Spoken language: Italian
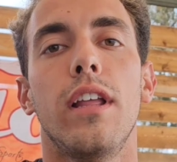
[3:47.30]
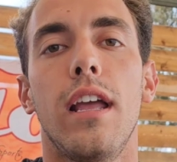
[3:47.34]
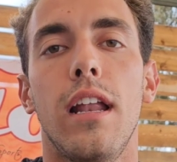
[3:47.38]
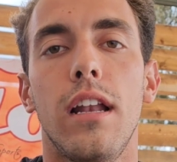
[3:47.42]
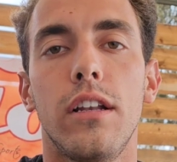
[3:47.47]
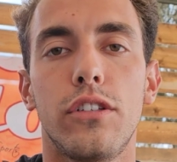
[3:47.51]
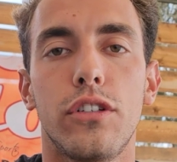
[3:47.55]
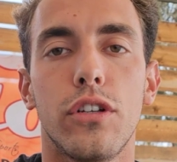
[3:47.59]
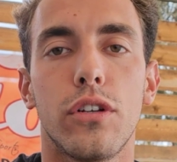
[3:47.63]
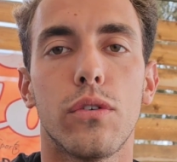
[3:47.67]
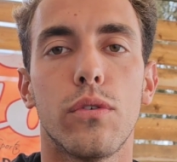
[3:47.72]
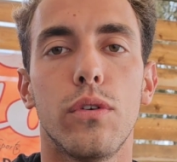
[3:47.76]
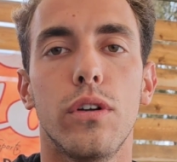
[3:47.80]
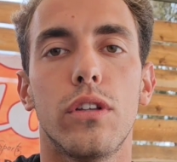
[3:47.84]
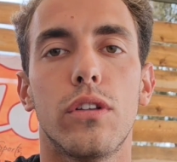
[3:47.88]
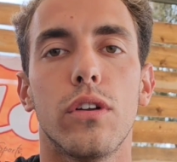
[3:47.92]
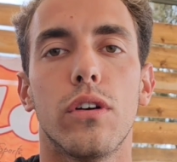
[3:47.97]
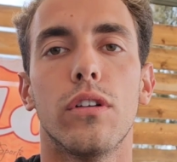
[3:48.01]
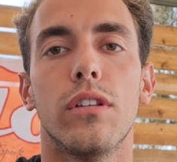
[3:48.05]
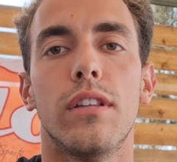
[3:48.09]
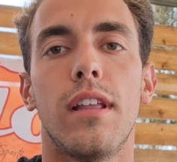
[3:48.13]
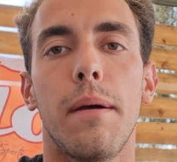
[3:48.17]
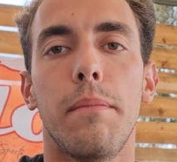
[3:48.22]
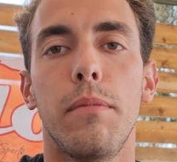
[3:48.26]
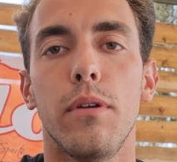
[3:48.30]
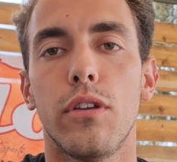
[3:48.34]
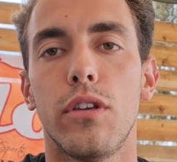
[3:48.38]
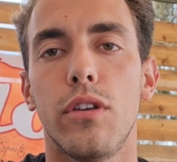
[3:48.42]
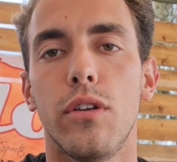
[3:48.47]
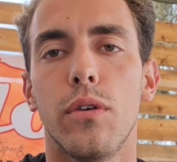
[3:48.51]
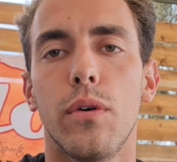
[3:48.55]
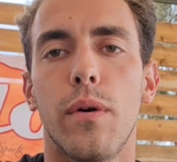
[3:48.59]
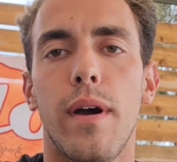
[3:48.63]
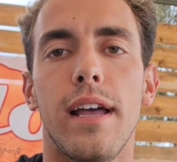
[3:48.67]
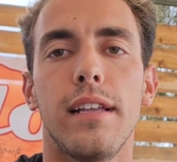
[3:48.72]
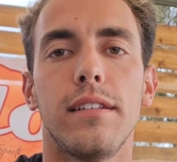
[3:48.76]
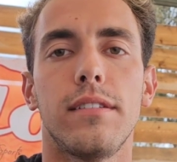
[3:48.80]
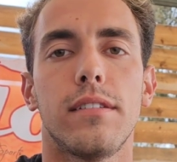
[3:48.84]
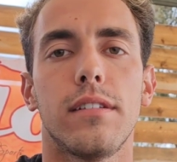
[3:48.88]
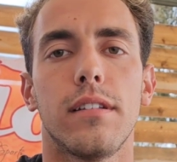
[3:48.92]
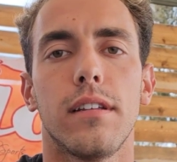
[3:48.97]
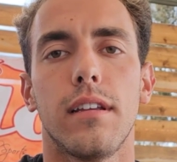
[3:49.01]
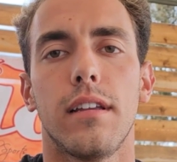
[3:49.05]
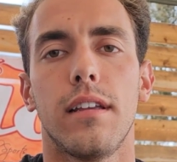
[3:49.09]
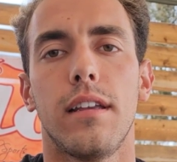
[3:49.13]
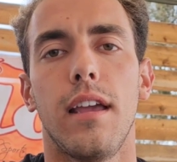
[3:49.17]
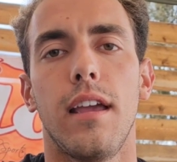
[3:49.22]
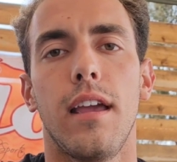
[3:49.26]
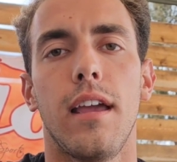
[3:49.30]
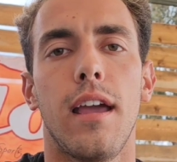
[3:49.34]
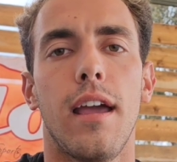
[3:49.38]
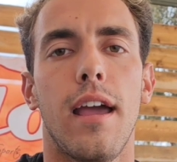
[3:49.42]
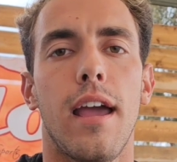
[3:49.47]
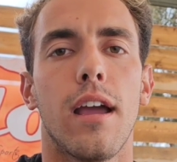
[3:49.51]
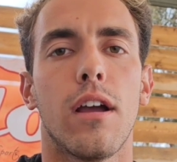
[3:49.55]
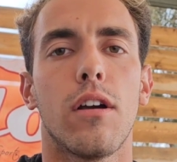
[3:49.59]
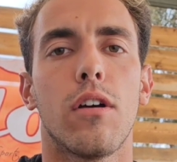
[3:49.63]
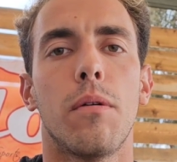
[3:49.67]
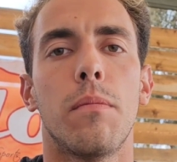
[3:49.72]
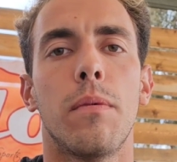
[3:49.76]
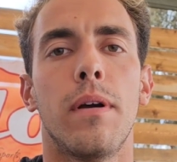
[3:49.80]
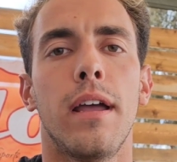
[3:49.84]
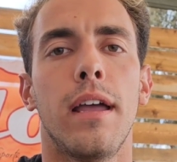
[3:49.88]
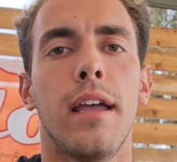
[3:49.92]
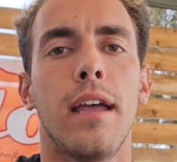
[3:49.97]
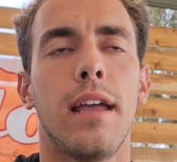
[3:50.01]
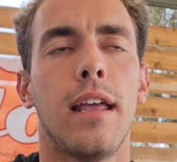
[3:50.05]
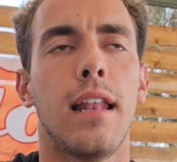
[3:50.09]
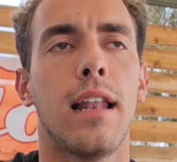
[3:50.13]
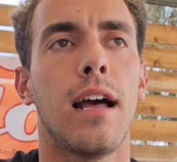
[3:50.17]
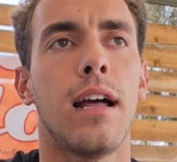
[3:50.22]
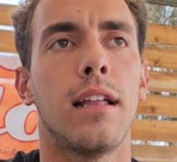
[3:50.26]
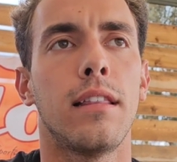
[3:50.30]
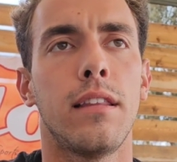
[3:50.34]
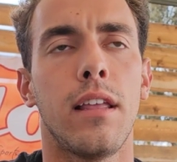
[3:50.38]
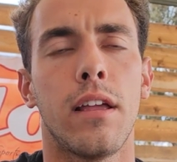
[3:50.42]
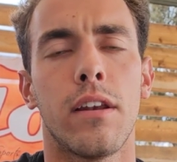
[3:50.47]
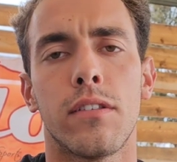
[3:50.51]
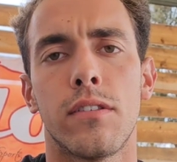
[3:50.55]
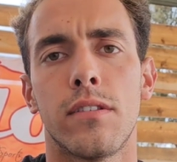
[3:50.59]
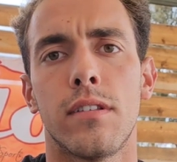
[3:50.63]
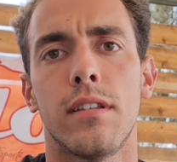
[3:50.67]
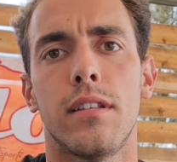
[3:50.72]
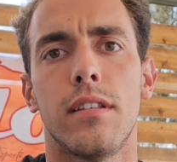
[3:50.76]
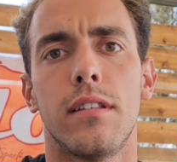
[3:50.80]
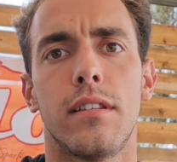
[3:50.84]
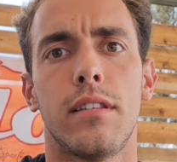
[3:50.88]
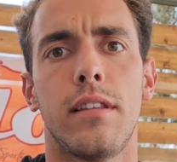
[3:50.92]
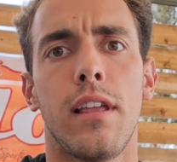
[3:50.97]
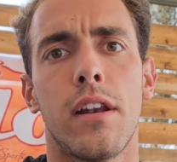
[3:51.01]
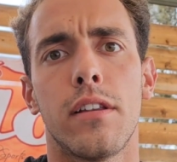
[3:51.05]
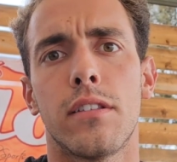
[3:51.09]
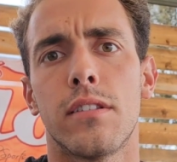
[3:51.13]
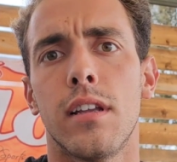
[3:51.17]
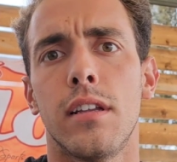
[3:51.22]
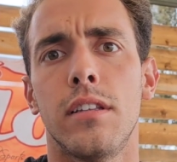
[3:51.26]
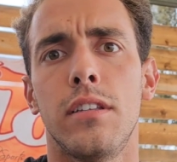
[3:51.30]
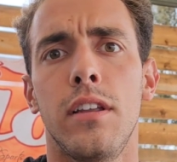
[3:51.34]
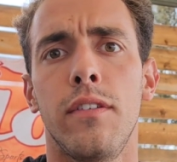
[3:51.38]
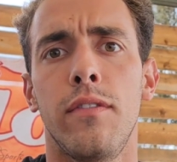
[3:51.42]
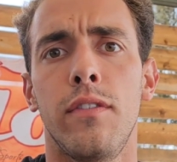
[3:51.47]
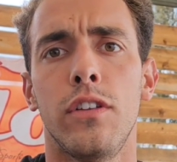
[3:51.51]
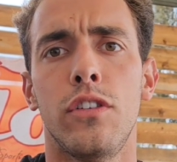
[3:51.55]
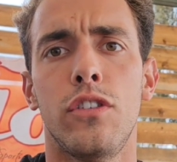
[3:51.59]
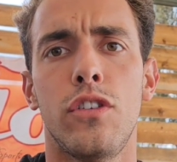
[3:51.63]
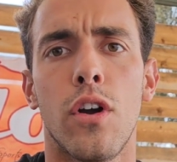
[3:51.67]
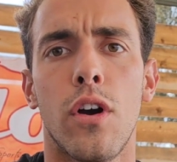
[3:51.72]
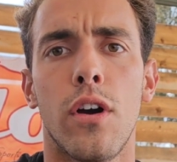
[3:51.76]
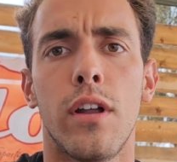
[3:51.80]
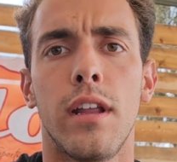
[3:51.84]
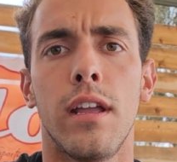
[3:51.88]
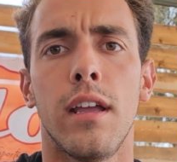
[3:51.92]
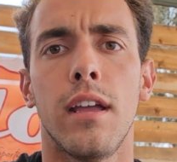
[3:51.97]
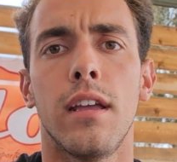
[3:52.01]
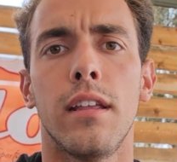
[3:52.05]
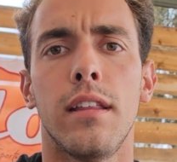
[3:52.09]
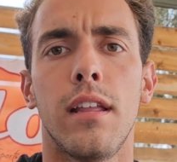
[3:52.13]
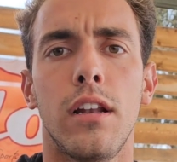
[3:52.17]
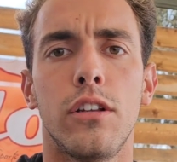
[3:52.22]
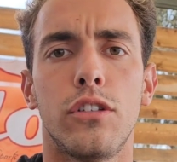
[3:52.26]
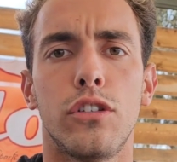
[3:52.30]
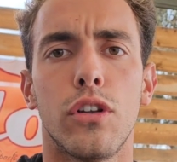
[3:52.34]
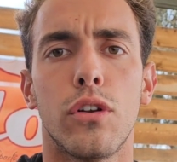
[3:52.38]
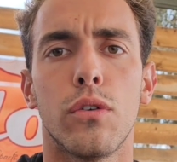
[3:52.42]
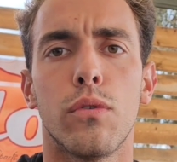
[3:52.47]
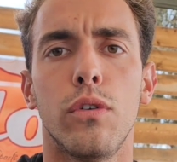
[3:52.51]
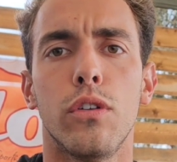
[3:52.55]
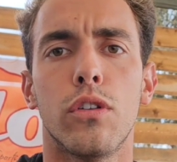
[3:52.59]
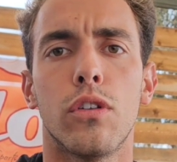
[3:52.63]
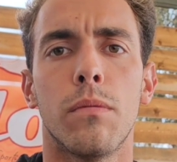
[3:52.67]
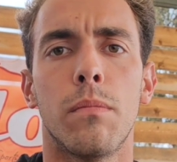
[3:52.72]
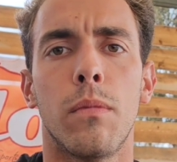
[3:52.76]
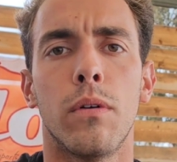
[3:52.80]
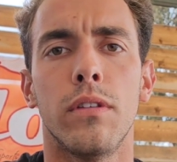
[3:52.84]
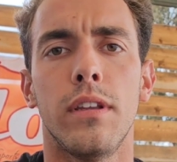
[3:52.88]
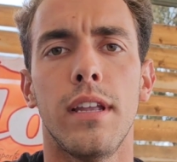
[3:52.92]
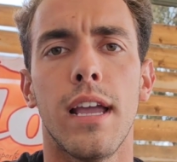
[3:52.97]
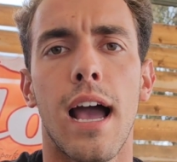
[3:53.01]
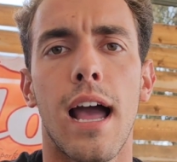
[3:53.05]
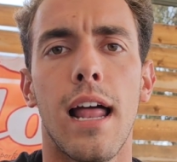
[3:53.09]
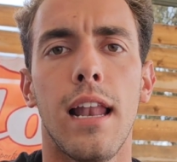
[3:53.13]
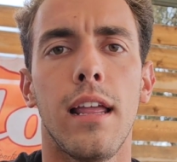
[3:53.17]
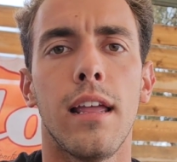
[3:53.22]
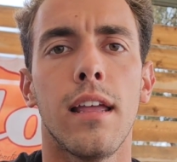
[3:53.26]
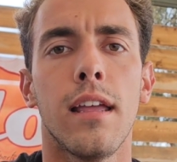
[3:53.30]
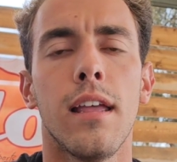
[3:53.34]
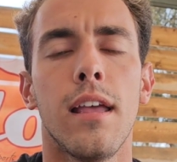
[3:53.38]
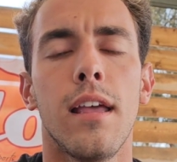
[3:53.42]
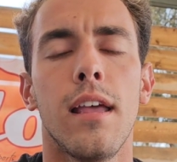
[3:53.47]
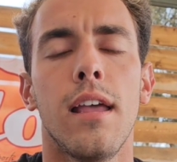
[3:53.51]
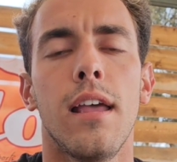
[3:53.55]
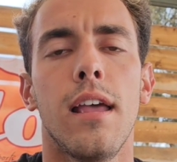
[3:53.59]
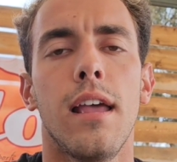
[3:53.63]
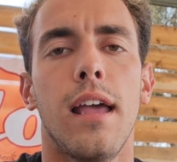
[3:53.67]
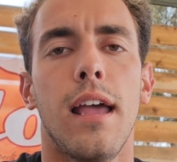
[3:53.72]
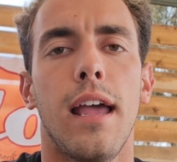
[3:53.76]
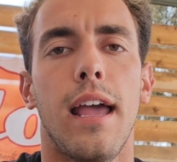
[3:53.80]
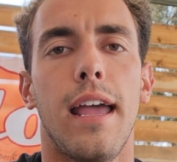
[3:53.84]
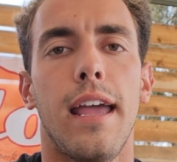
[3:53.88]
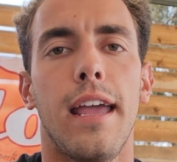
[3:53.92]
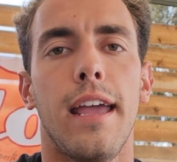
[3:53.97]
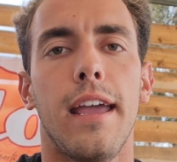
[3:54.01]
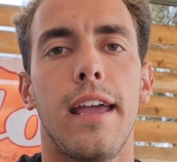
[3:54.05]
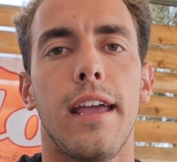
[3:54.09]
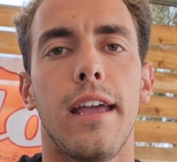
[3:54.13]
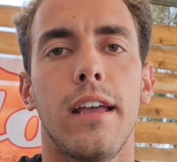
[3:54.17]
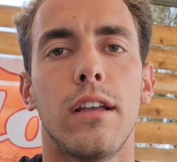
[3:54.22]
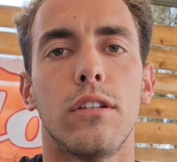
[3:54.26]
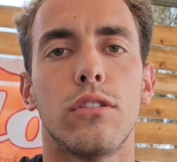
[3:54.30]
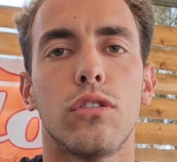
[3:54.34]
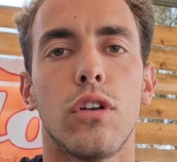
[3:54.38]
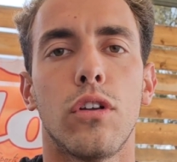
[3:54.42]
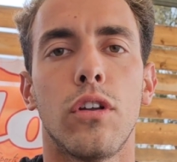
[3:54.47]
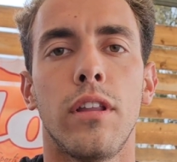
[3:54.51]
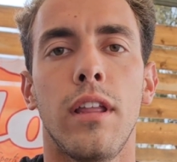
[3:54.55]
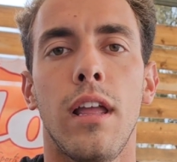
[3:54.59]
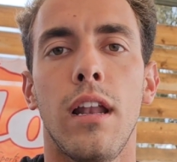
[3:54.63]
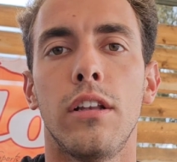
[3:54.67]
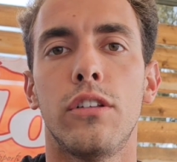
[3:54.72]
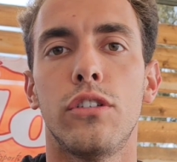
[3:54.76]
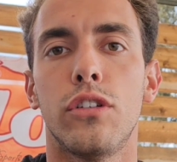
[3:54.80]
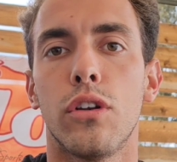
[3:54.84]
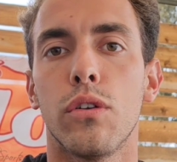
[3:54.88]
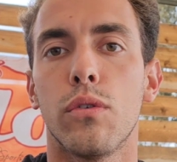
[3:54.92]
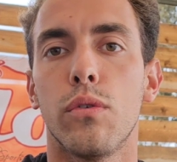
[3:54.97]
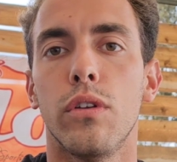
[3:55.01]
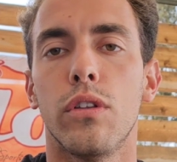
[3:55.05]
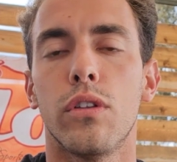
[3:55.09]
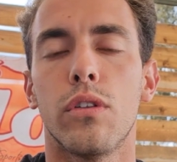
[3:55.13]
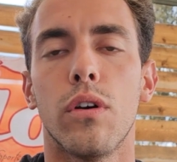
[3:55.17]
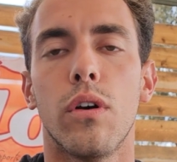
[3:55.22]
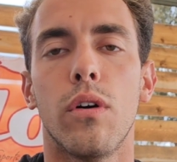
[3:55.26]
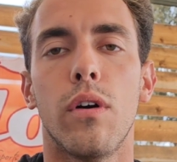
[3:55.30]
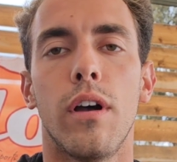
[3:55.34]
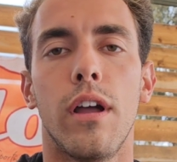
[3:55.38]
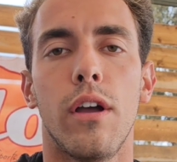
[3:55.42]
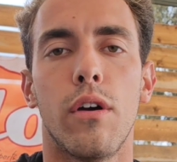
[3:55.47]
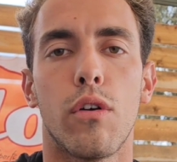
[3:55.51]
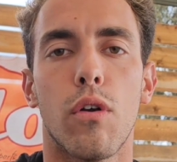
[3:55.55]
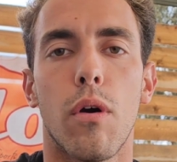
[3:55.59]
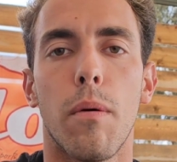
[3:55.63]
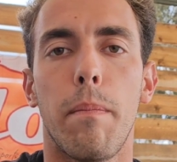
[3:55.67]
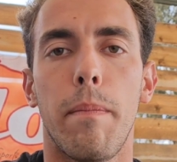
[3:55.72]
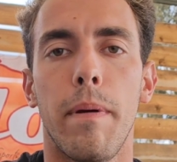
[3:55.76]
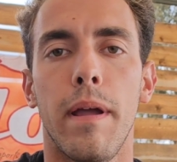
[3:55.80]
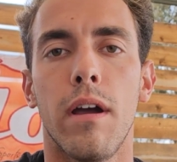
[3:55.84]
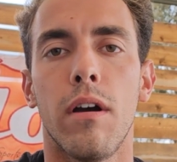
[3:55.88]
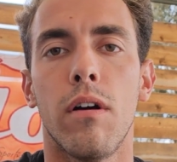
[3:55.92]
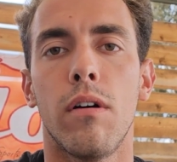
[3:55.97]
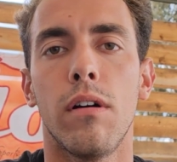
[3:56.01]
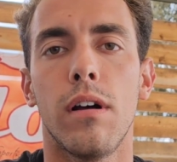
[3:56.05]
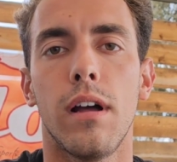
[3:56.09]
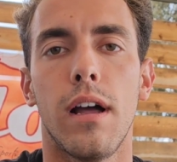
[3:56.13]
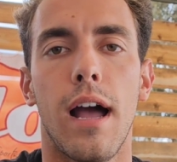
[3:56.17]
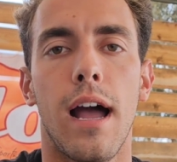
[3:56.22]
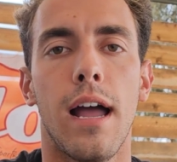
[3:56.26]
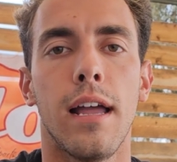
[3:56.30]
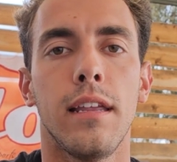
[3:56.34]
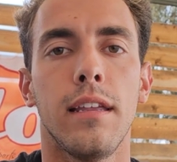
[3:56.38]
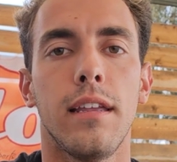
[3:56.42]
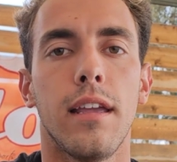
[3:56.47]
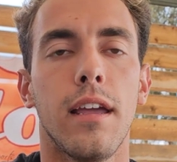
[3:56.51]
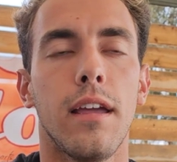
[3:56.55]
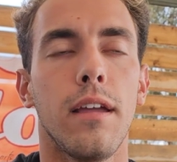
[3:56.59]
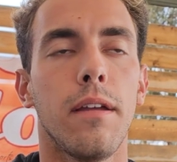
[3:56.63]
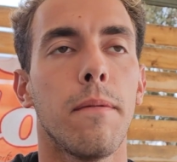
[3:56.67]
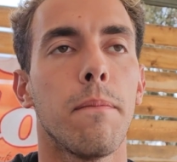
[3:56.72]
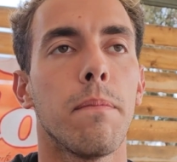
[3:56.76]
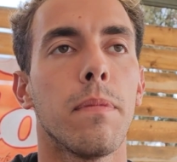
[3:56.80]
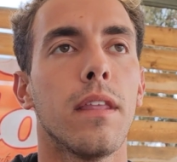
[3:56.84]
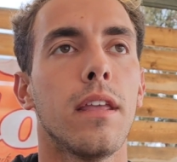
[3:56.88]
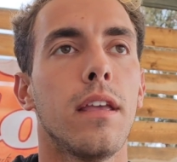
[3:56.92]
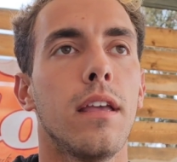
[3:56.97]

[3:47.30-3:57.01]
nel circuito WQS, che è come la terza, terza divisione del circuito mondiale eh, sono nel circuito europeo anche.